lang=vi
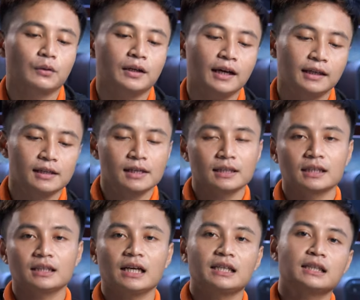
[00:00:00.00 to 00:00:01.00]
ok
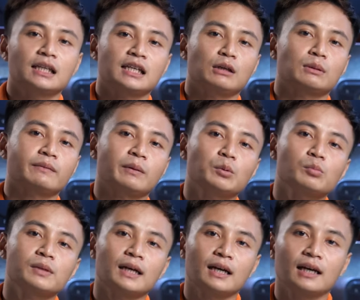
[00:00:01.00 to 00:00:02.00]
thì đây chính là dòng sản phẩm của
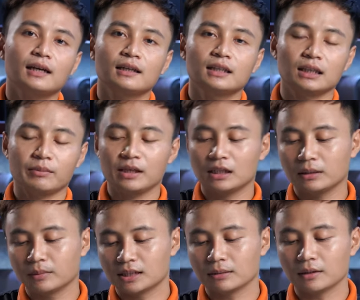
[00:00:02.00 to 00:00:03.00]
chúng ta ha thì bây giờ
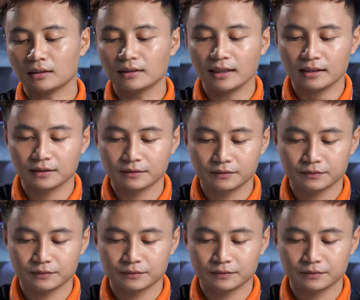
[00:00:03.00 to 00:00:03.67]
thì mình sẽ mở ra